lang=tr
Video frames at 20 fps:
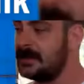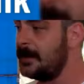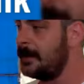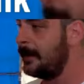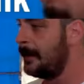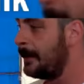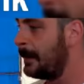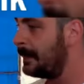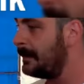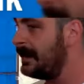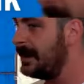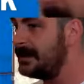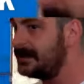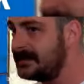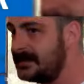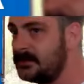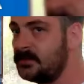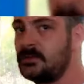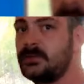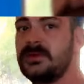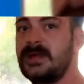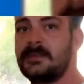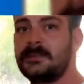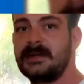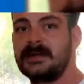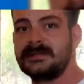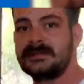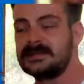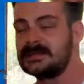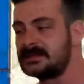Çok güzel. valla. Etkin
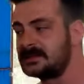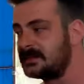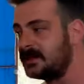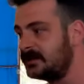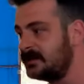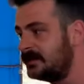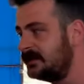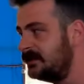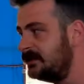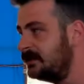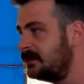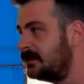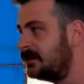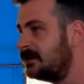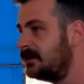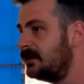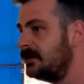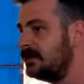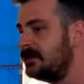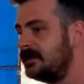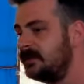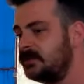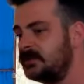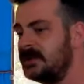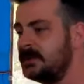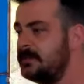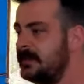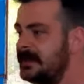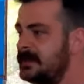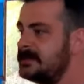kullanmaya çalıştık alanı. E,
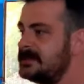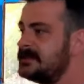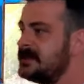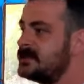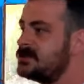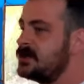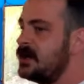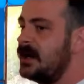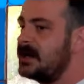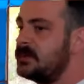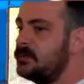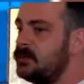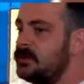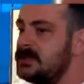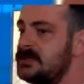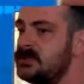Burada belimiz de hiç ağrımıyor.